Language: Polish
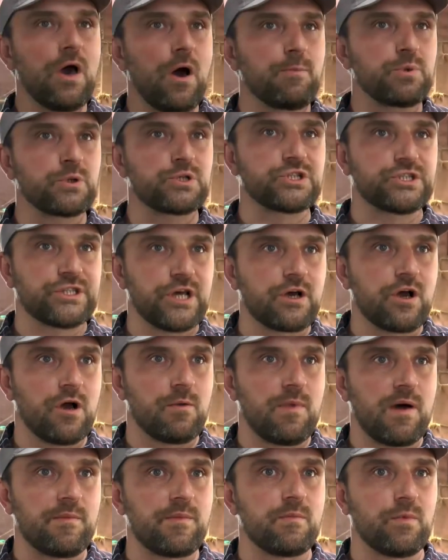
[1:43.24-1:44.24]
oprócz tego
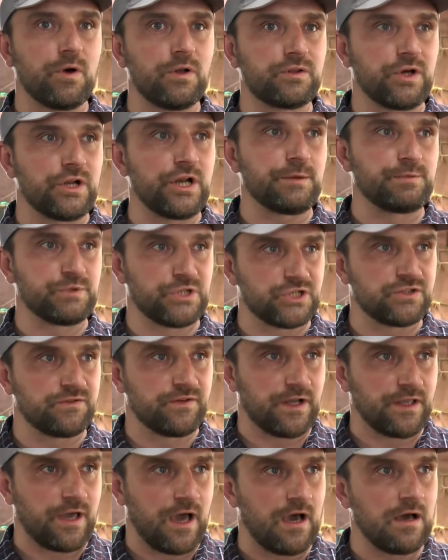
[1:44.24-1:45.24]
mamy monitoring
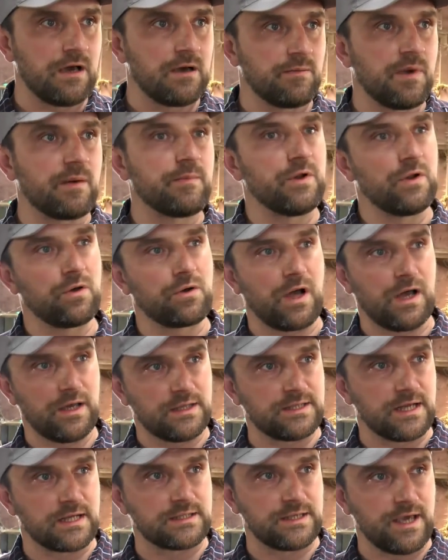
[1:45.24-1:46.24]
przeżywania, mamy
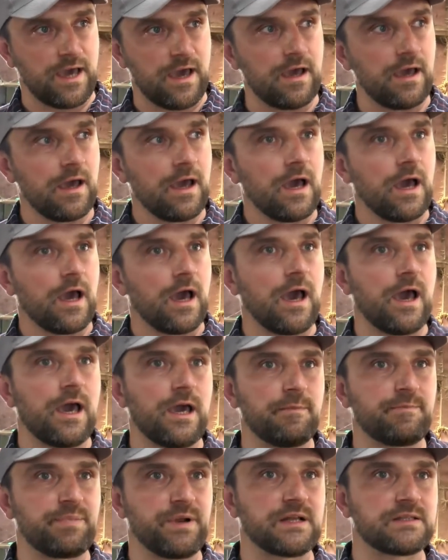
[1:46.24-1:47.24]
lokalizację
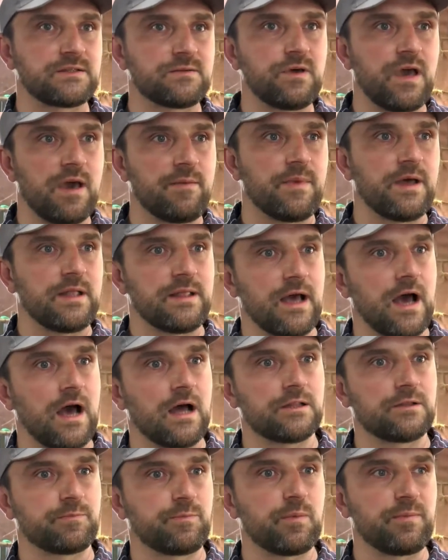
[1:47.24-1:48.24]
i pracujemy
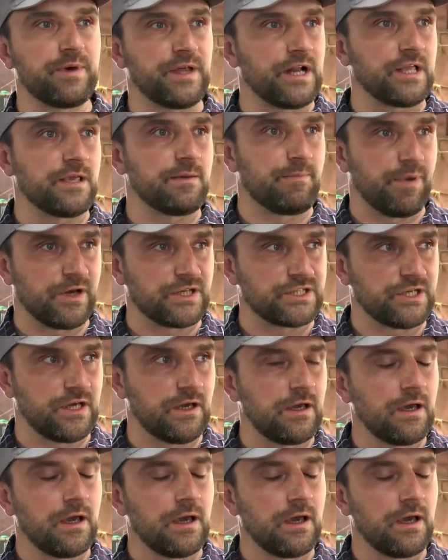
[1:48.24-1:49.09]
nad pobieraniem paszy.